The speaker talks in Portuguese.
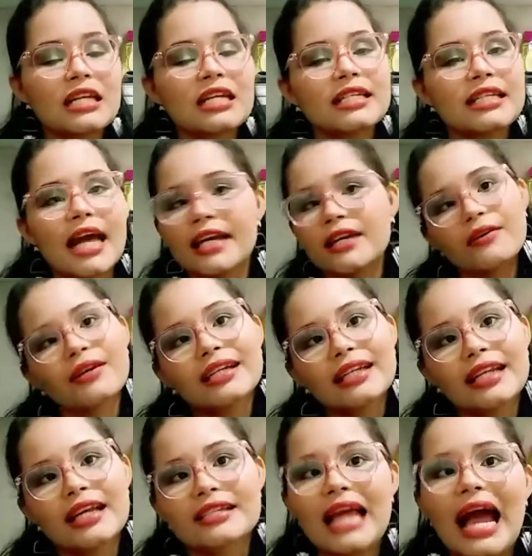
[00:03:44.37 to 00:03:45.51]
E aí eu queria
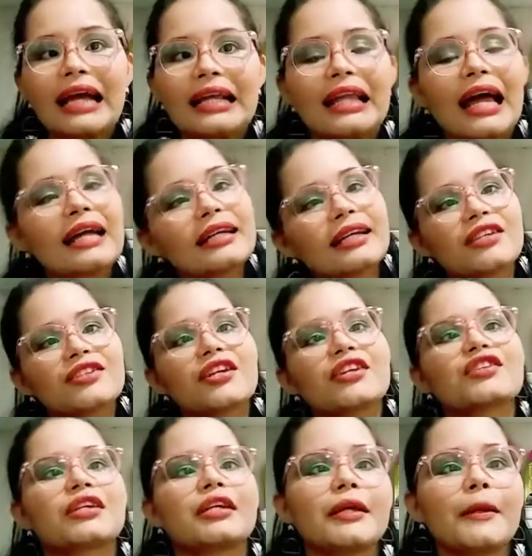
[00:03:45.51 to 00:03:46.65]
deixar claro aqui,
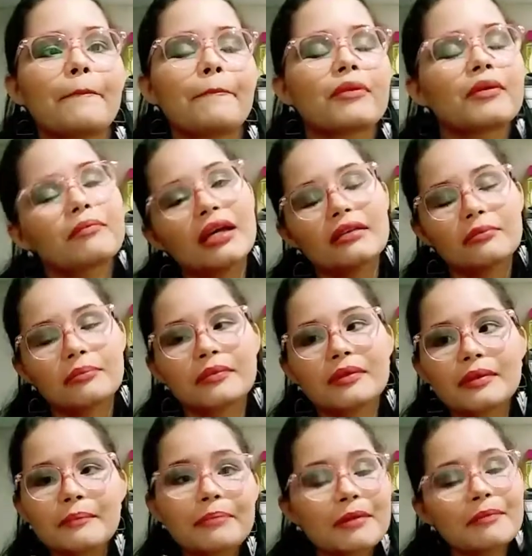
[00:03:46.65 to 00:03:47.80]
gente, que primeiro,
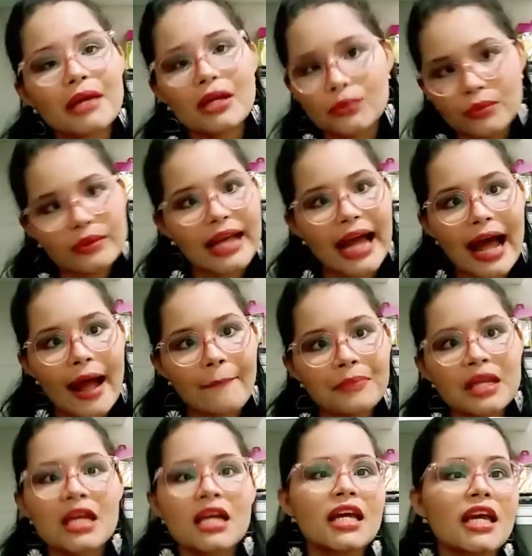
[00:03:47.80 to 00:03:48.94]
em primeiro lugar,
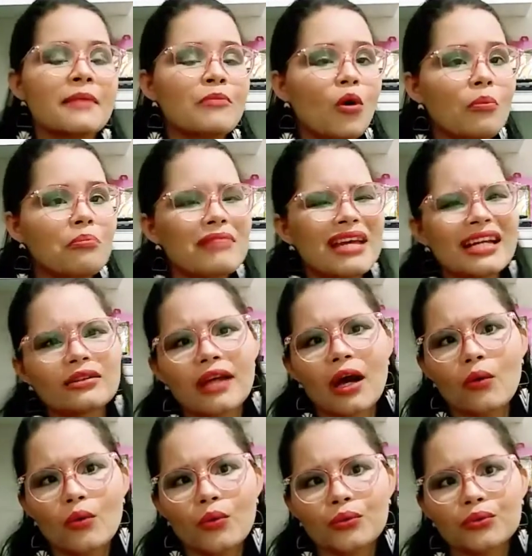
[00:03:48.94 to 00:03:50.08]
em momento
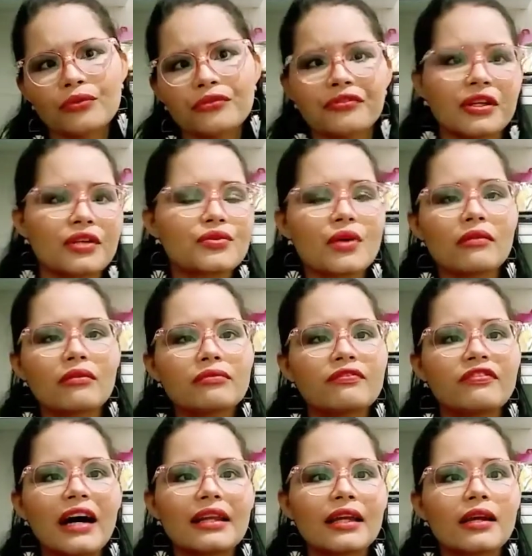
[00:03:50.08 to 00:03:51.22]
algum do vídeo eu
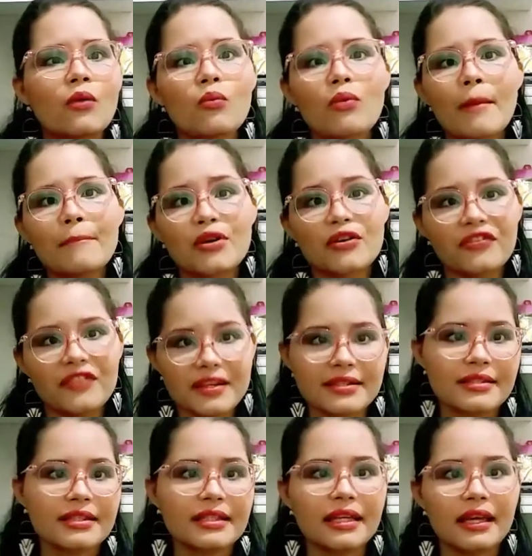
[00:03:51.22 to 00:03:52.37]
falei alguma
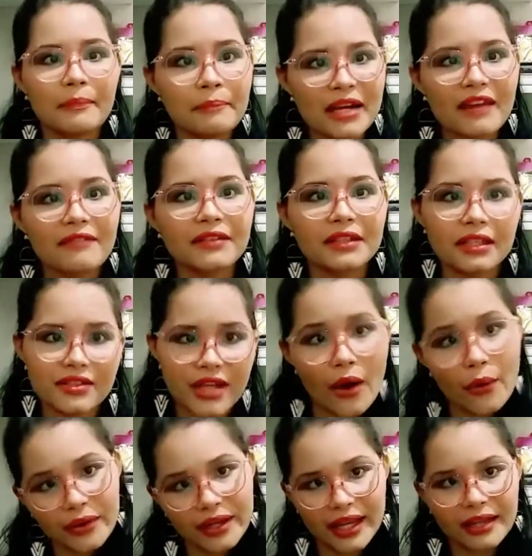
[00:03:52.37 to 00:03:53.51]
profecia para a vida de
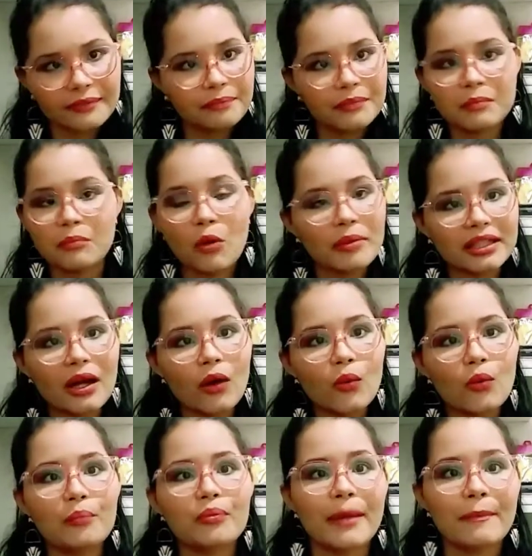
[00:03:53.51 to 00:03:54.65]
alguém, em momento algum,
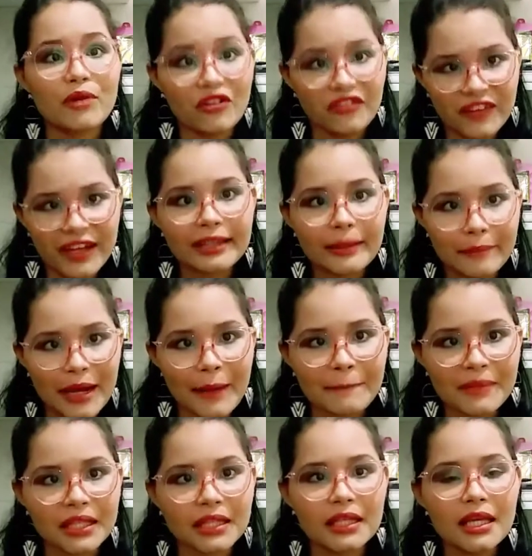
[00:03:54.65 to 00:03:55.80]
porque profeta para
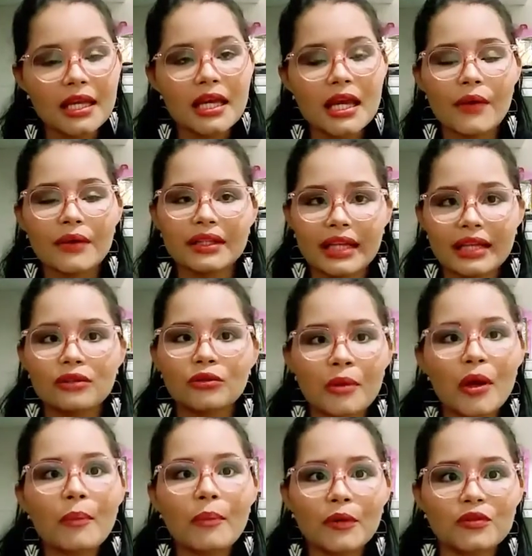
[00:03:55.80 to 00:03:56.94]
mim, eu entendo do
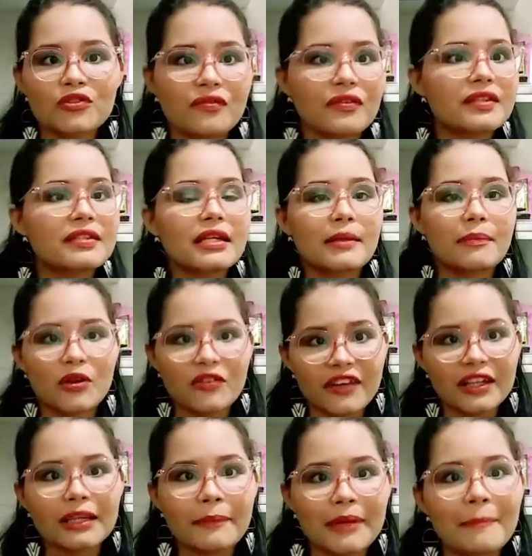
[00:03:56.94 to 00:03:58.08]
meu ponto de vista que
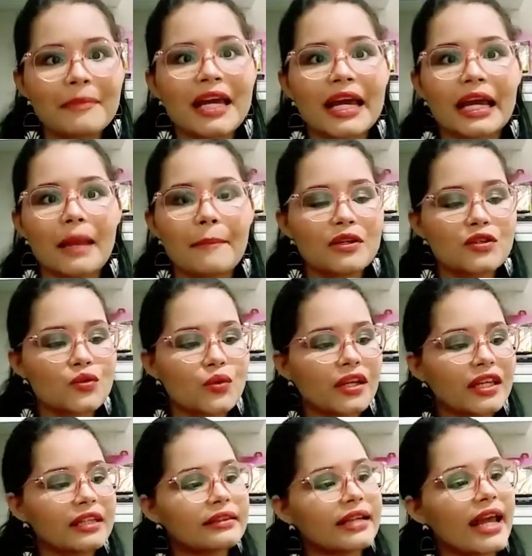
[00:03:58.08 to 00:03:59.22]
profeta para mim é aquela pessoa
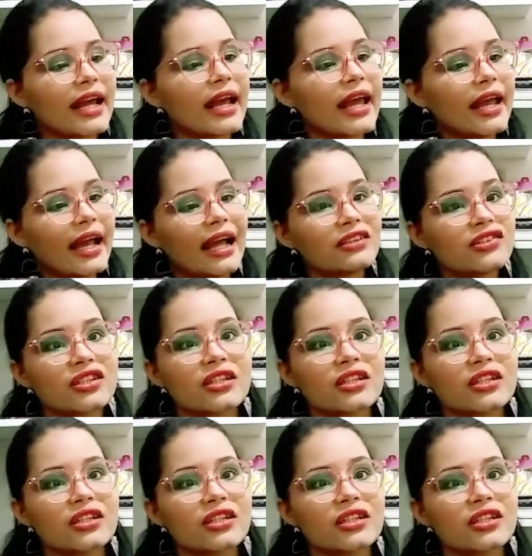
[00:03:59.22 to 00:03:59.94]
que entrega recado de